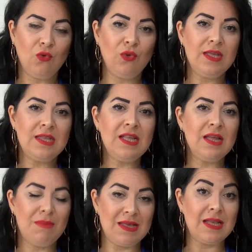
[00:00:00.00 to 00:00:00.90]

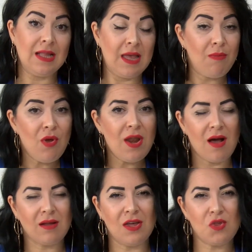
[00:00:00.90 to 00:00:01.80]
Dolayısıyla meseleye böyle
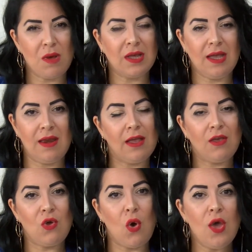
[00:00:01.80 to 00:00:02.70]
yaklaşmak
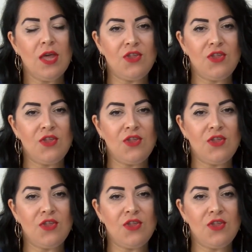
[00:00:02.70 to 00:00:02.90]
gerekiyor.